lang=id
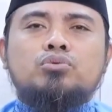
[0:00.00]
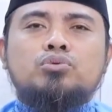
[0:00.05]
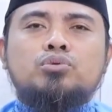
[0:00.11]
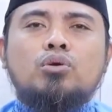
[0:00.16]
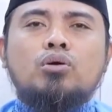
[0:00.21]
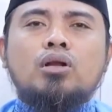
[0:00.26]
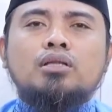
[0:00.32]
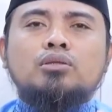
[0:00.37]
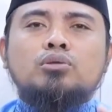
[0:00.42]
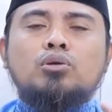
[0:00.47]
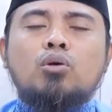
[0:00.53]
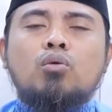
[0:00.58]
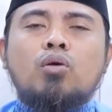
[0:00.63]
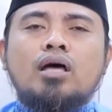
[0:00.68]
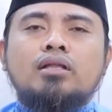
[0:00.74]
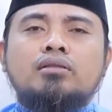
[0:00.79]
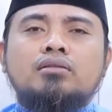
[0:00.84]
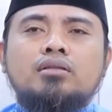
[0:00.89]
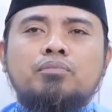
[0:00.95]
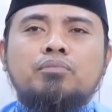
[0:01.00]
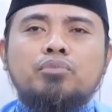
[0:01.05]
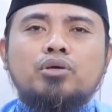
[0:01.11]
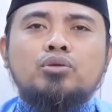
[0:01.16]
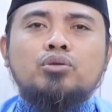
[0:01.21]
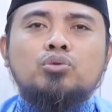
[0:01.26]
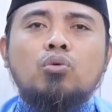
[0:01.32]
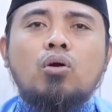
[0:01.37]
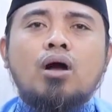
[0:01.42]
Solat rawatib
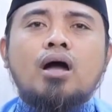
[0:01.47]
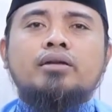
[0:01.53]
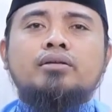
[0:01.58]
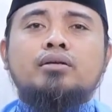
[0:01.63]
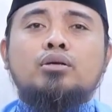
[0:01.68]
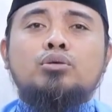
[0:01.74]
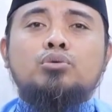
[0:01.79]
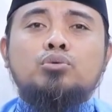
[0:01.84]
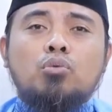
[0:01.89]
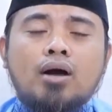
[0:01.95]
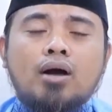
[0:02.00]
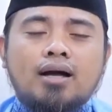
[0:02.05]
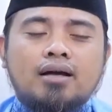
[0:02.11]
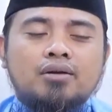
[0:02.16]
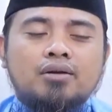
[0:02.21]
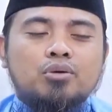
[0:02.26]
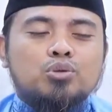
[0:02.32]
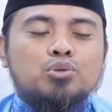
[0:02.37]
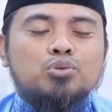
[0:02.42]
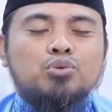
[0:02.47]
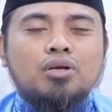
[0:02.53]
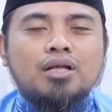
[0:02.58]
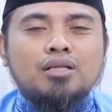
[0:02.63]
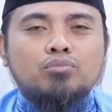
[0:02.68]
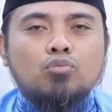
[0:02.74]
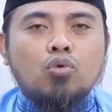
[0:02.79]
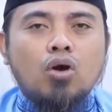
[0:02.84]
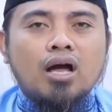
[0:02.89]
itu ada dua,
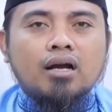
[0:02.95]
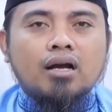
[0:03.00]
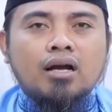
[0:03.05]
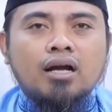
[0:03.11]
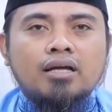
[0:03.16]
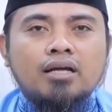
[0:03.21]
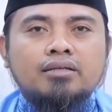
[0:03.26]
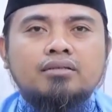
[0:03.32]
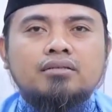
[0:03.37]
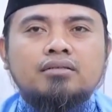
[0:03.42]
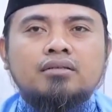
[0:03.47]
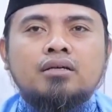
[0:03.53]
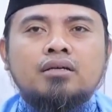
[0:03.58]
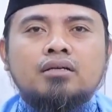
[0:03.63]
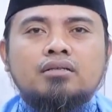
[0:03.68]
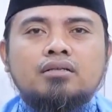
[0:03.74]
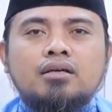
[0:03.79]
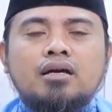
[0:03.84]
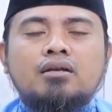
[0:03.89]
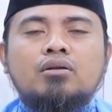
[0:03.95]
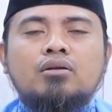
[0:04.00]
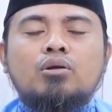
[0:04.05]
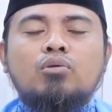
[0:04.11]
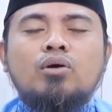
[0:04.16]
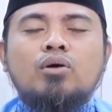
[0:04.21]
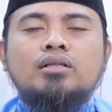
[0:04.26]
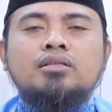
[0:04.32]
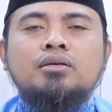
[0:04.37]
solat muakat dan
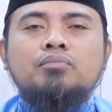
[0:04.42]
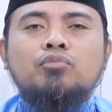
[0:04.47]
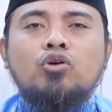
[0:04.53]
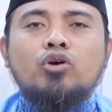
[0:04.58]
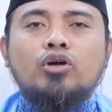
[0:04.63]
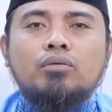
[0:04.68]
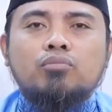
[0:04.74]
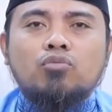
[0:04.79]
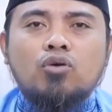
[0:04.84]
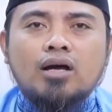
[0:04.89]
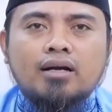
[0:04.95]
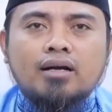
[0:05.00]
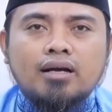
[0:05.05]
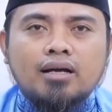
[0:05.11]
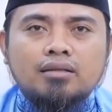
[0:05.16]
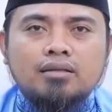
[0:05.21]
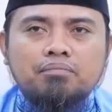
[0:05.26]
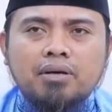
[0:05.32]
rawatib ghair mu'akad.